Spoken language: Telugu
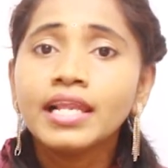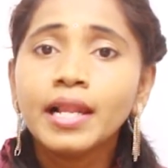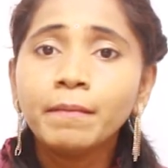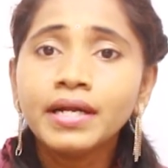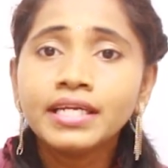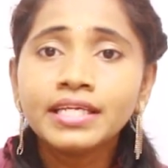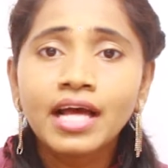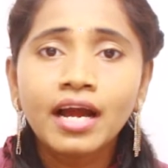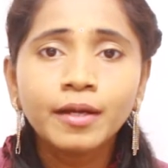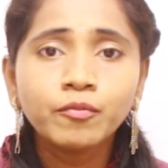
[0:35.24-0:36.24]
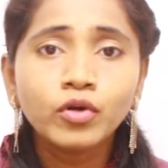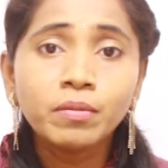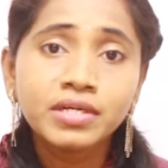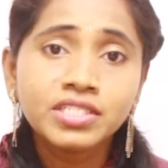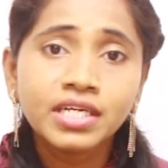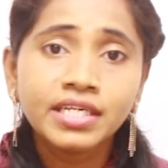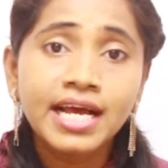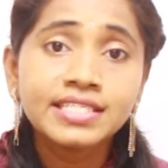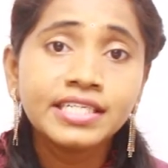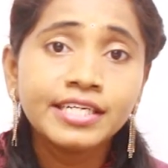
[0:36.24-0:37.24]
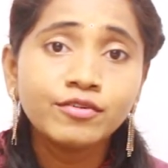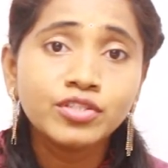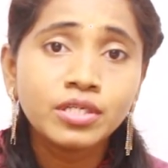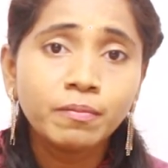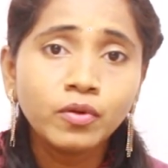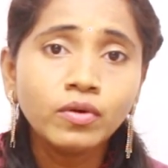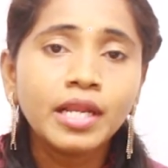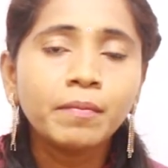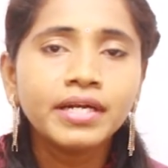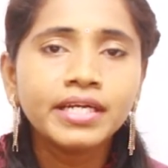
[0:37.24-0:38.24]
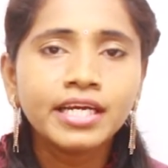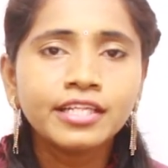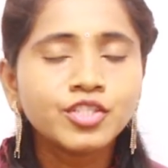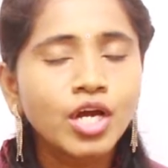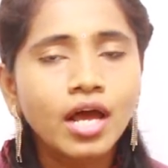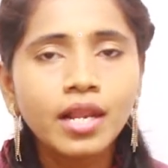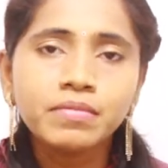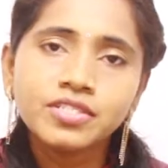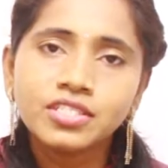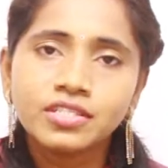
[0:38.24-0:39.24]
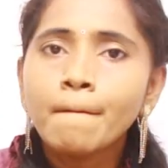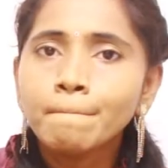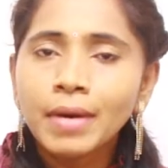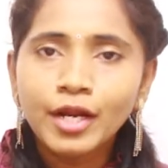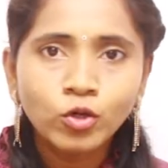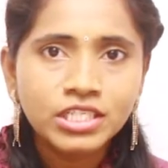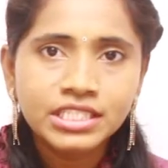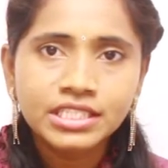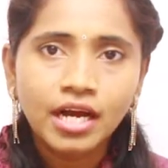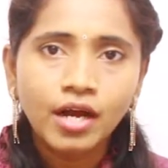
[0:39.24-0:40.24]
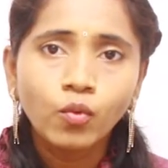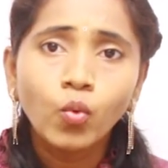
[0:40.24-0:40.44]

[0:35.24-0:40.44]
లెమన్ టీ తాగడం కూడా మంచిదండి అసిడిటీ వచ్చినప్పుడు లెమన్ టీ అయితే చాలా మంచిది మరొక చిట్కా